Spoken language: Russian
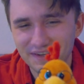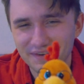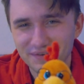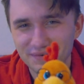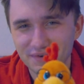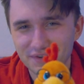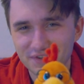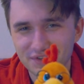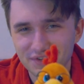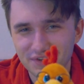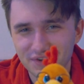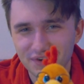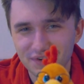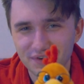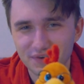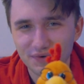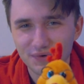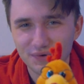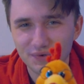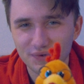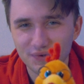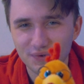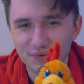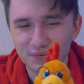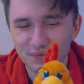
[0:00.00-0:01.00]
В очках.
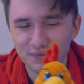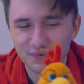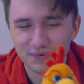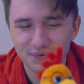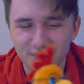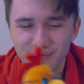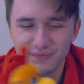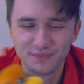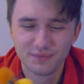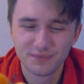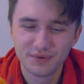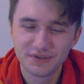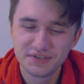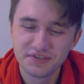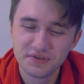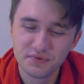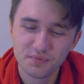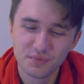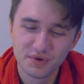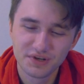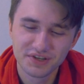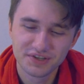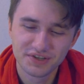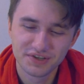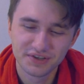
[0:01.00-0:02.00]
All of you. Спасибо
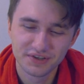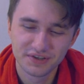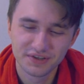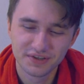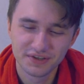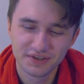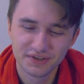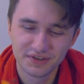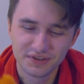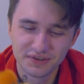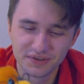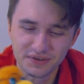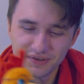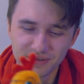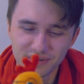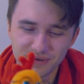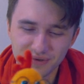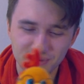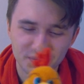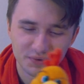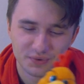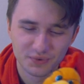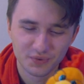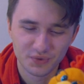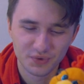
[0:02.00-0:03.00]
большое. Это
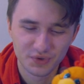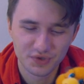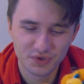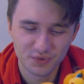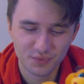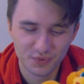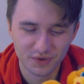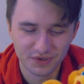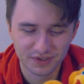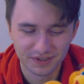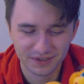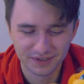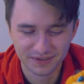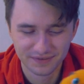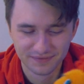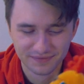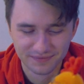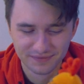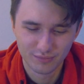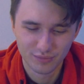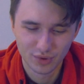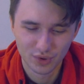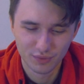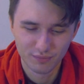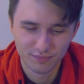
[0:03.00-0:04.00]
очень мило.
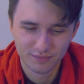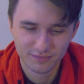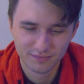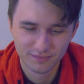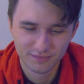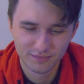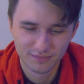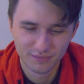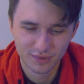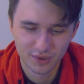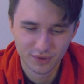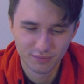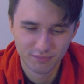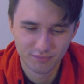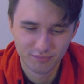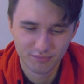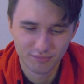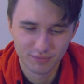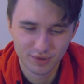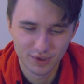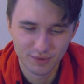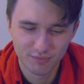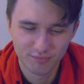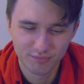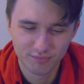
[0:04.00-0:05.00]
Пап. Пап,
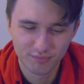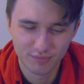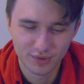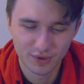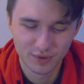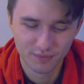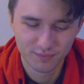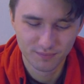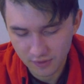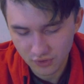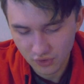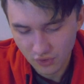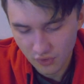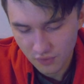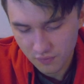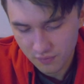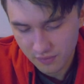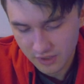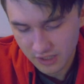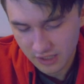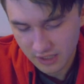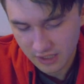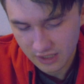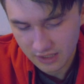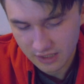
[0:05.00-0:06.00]
пап, пап. Потом
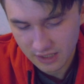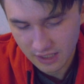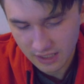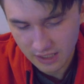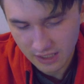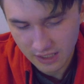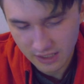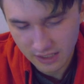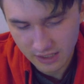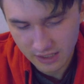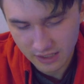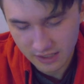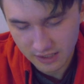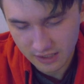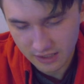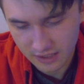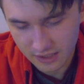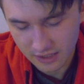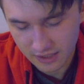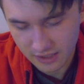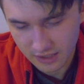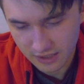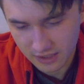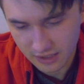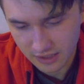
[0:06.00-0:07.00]
мне дарили
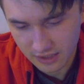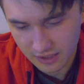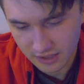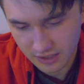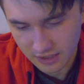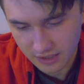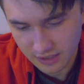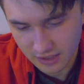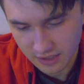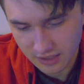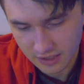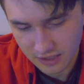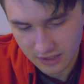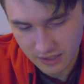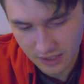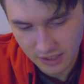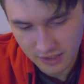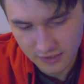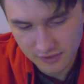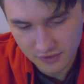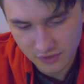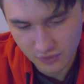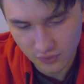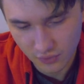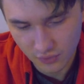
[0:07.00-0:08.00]
а,
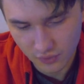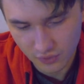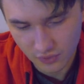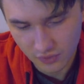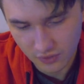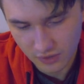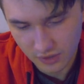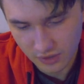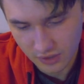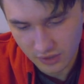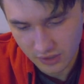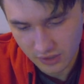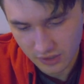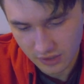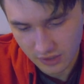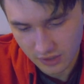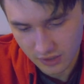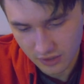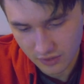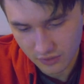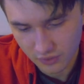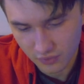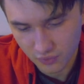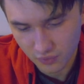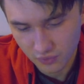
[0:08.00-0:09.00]
китайскую и
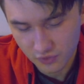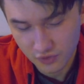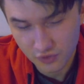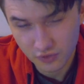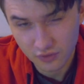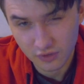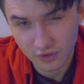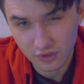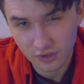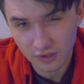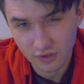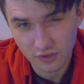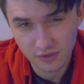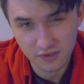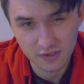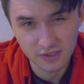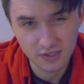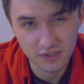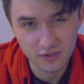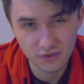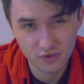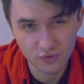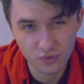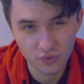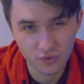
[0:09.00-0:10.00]
индус,
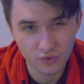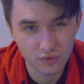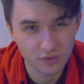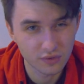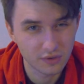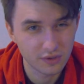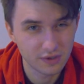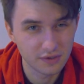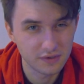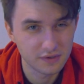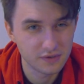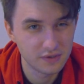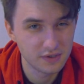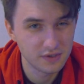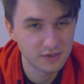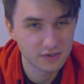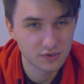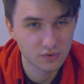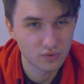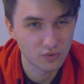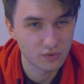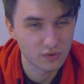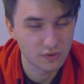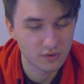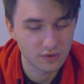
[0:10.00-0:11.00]
индийскую,
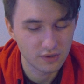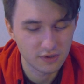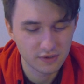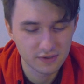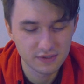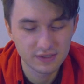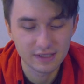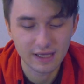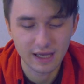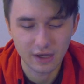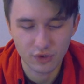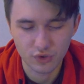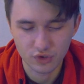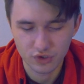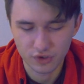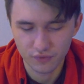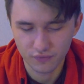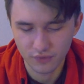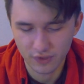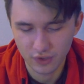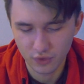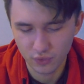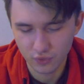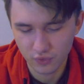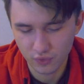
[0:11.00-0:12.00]
индийскую, из, короче,
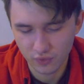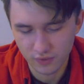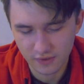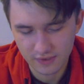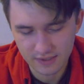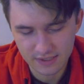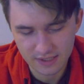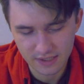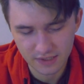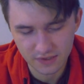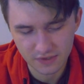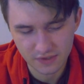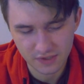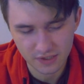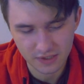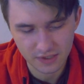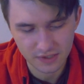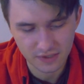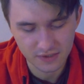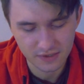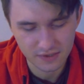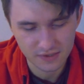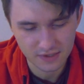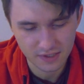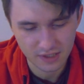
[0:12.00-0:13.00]
валюту из Индии
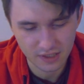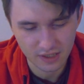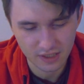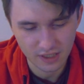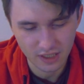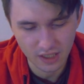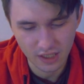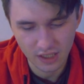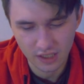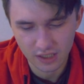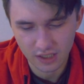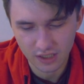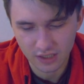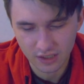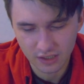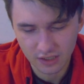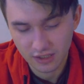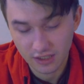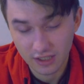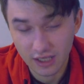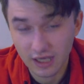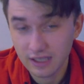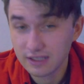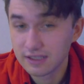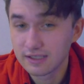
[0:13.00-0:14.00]
и из Китая.
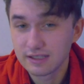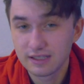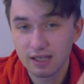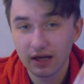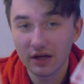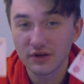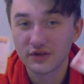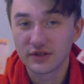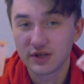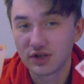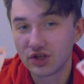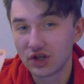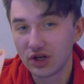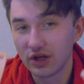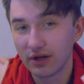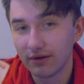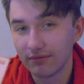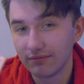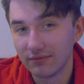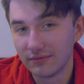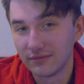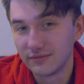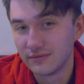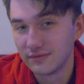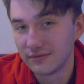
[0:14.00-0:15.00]
Я не знаю зачем.
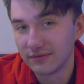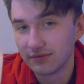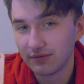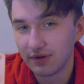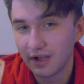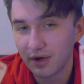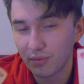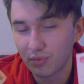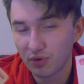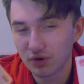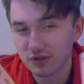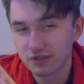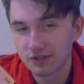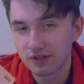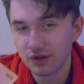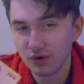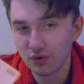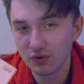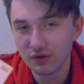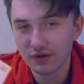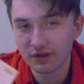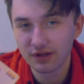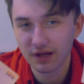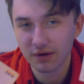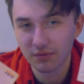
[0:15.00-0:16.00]
Мне просто
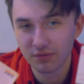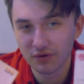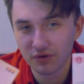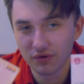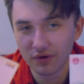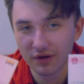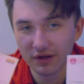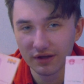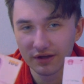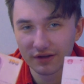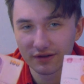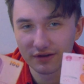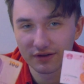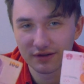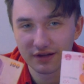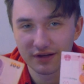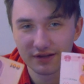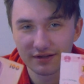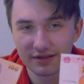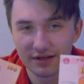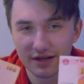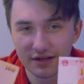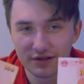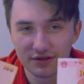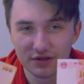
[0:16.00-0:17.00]
люди там говорили на
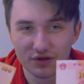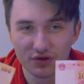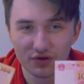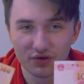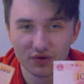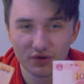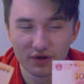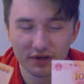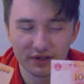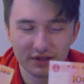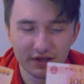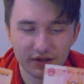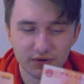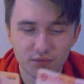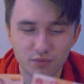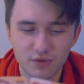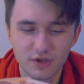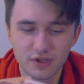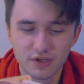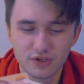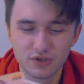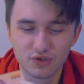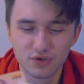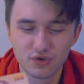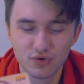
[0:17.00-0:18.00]
трансляции, что хотят мне,
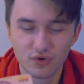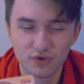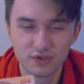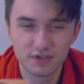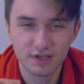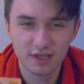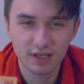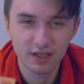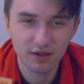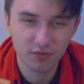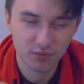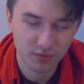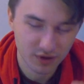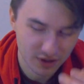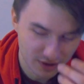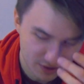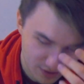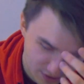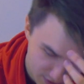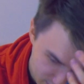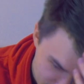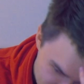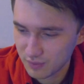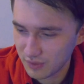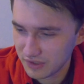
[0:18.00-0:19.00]
если что, деньги
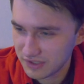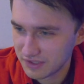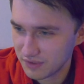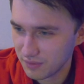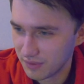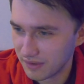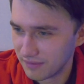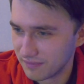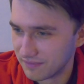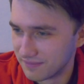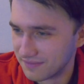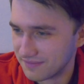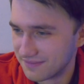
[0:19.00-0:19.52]
передать. Спасибо.